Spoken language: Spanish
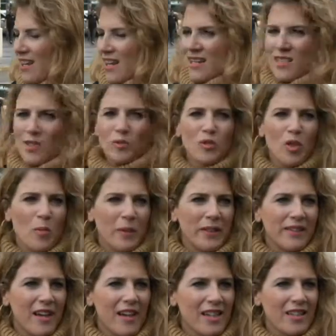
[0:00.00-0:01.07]
El segundo
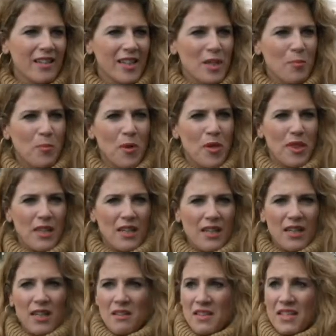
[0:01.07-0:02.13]
hospital que después
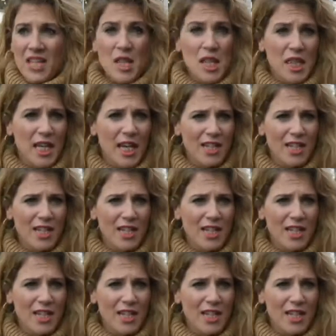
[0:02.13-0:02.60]
de 15 eh,